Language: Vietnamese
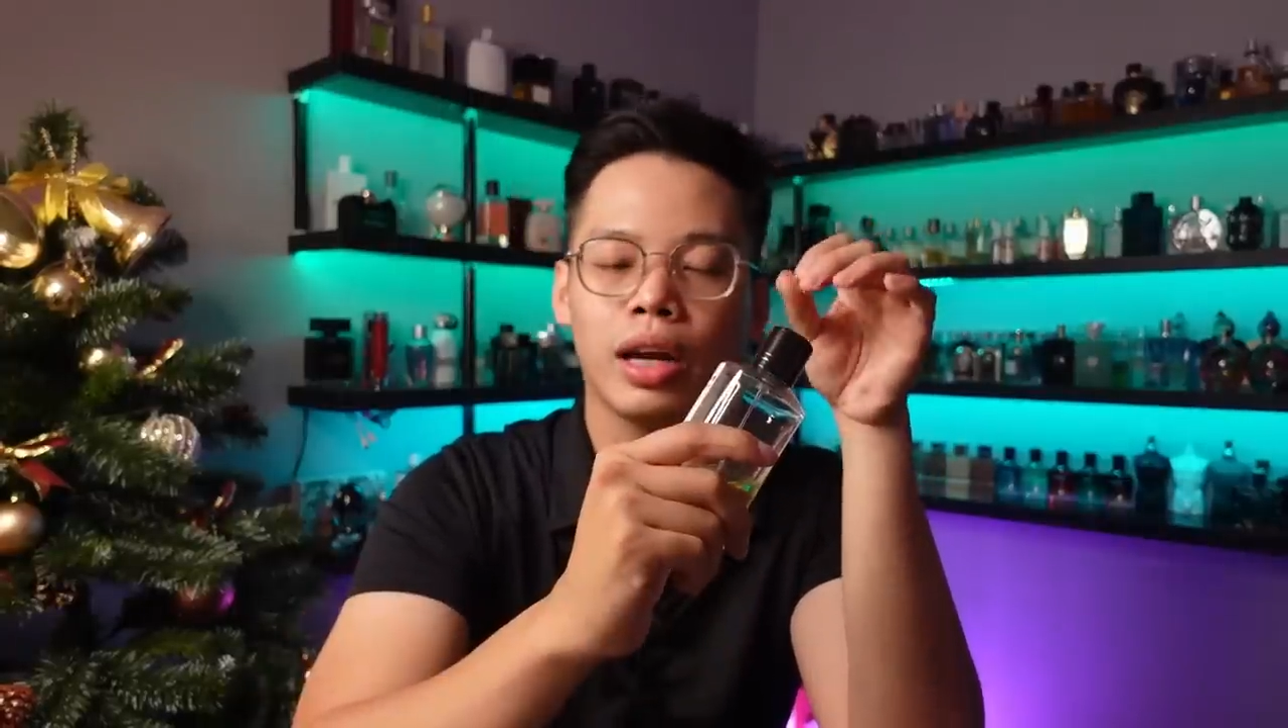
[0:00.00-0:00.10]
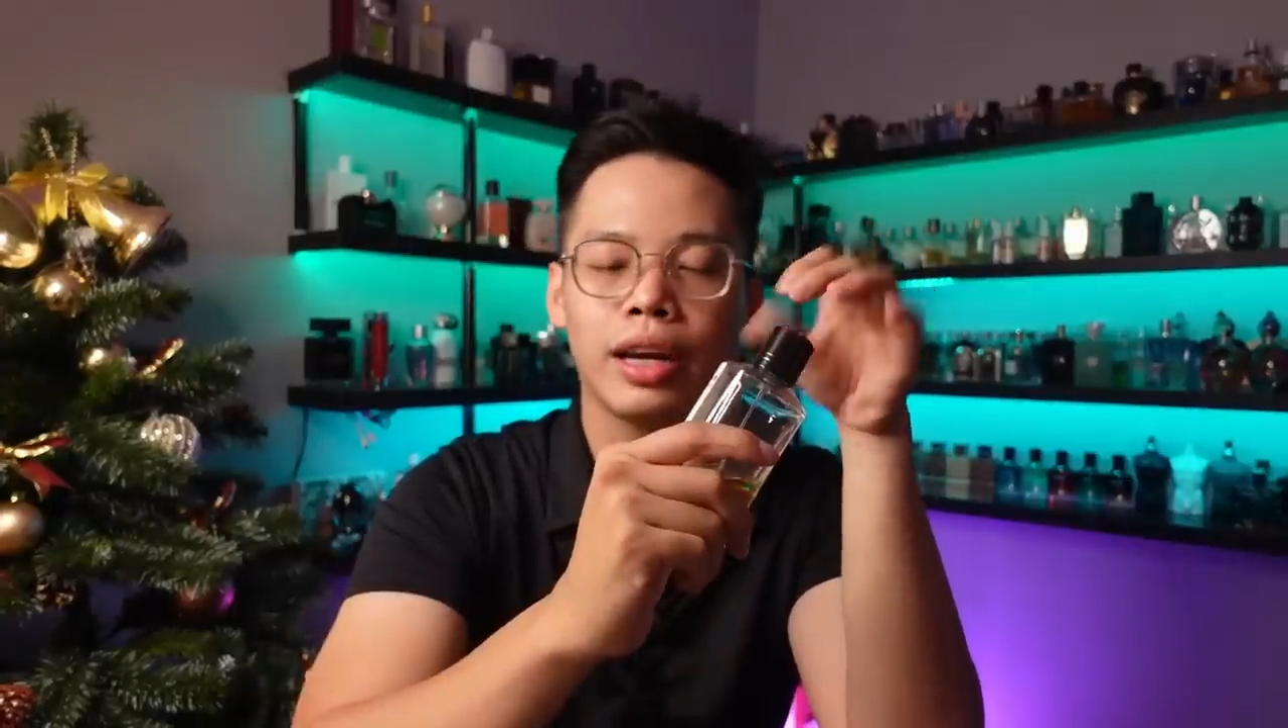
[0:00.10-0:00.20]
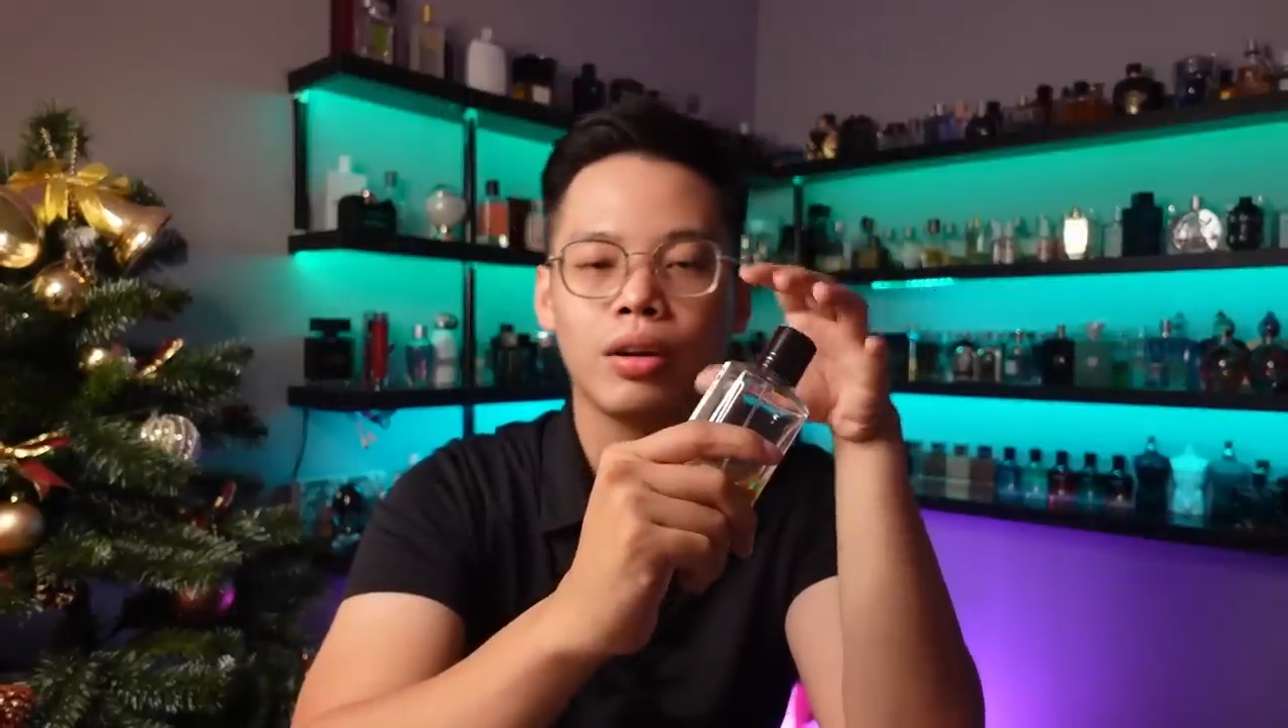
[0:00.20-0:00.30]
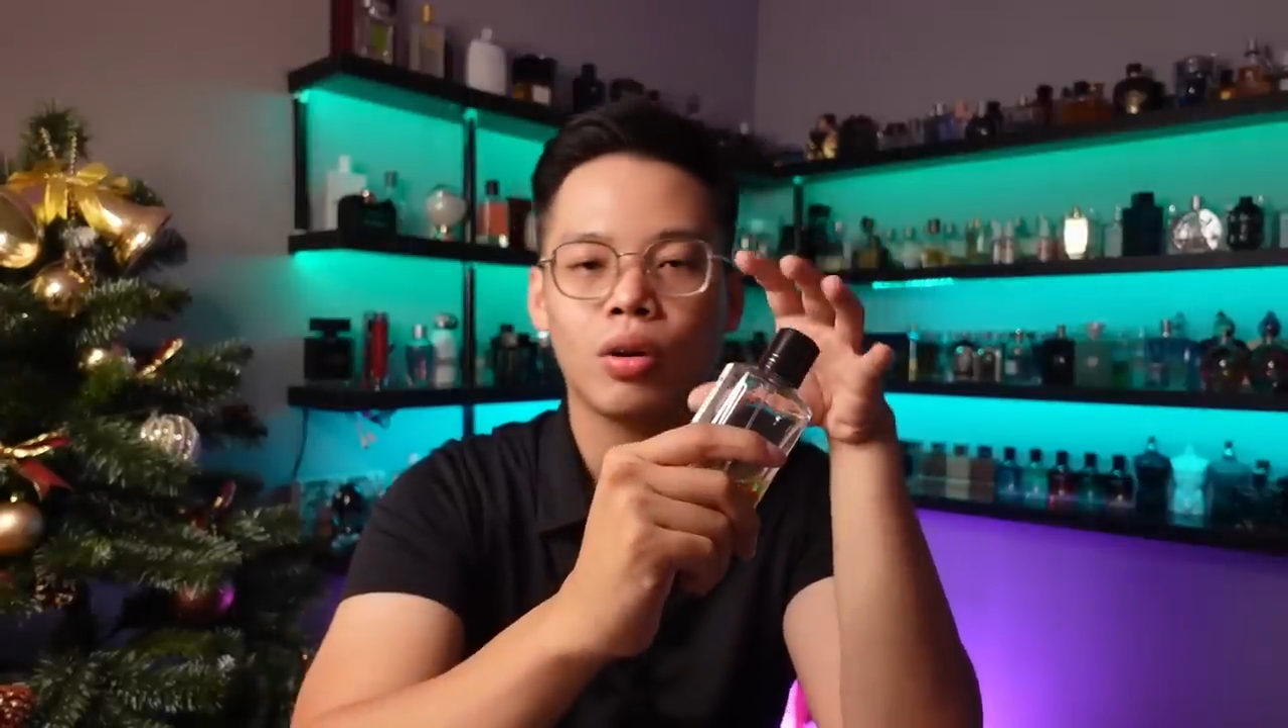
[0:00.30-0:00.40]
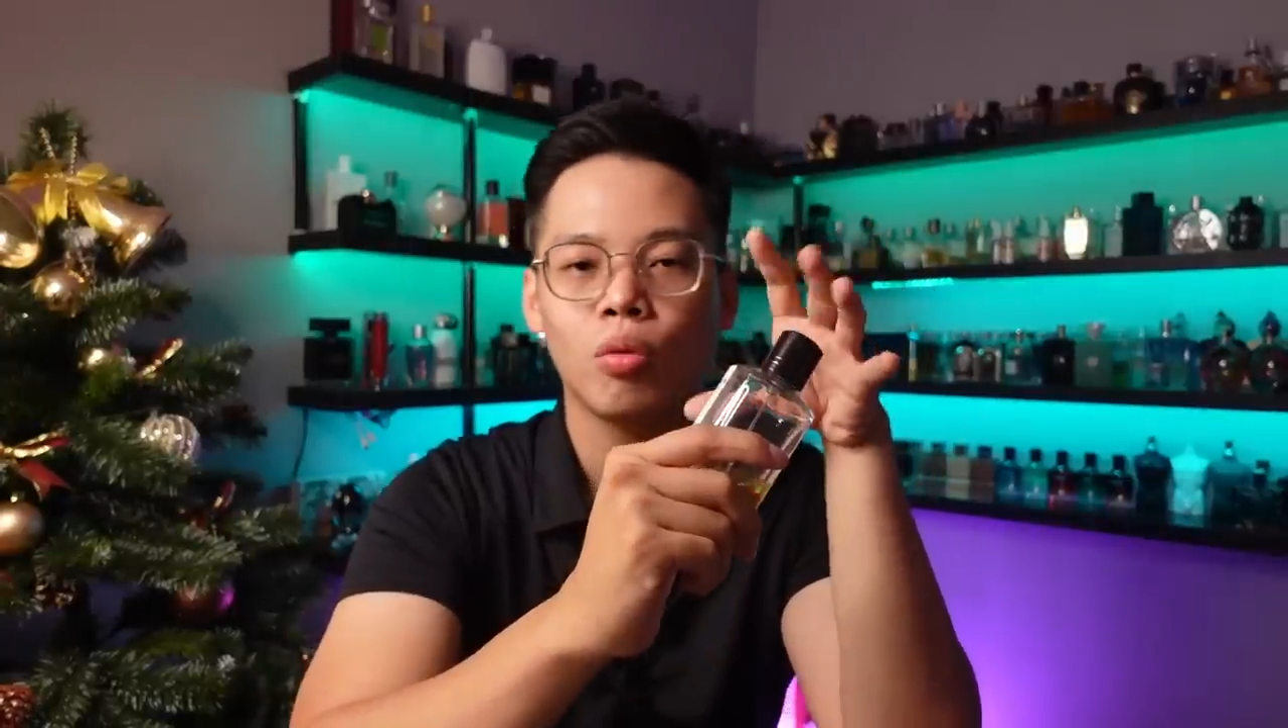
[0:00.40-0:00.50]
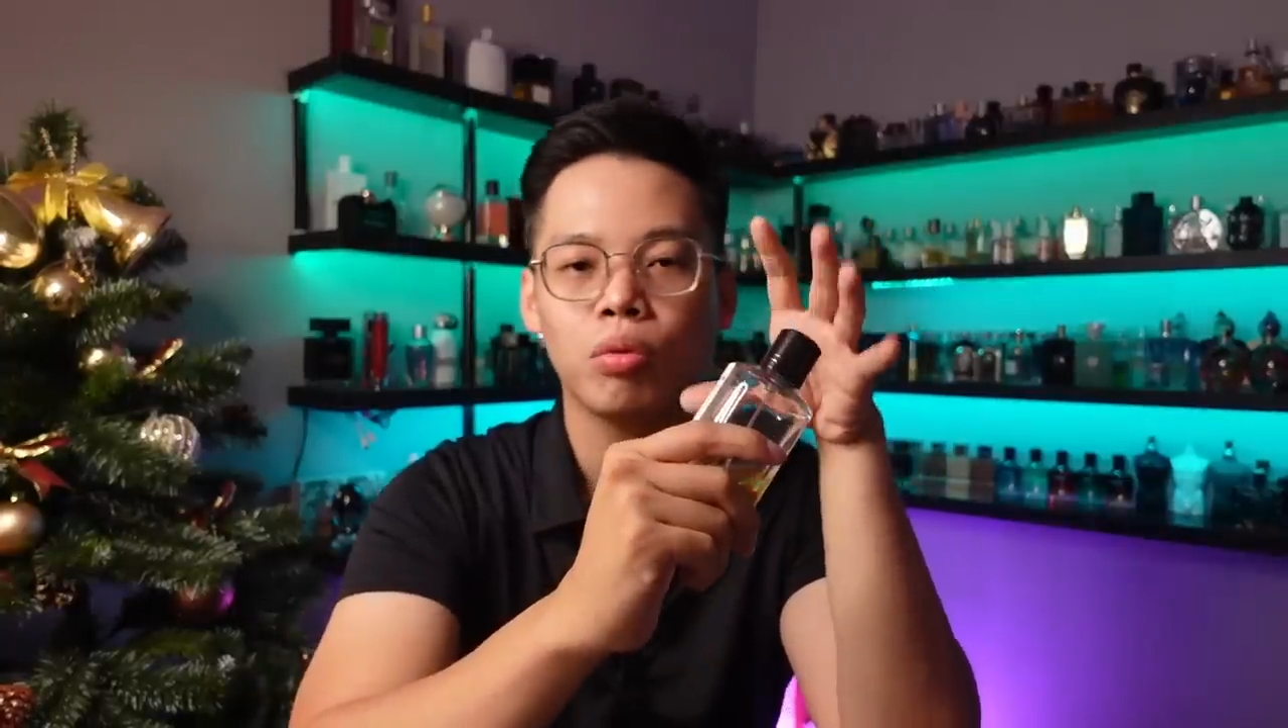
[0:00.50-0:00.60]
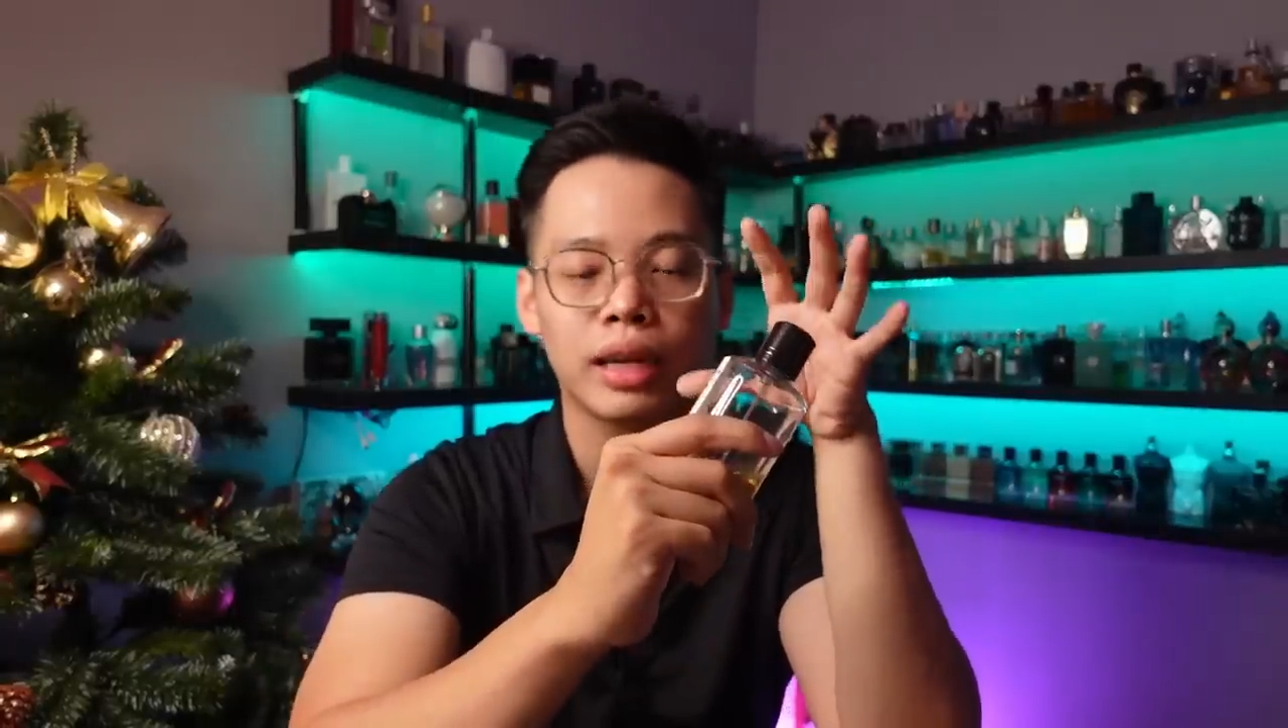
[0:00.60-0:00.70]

này nó cũng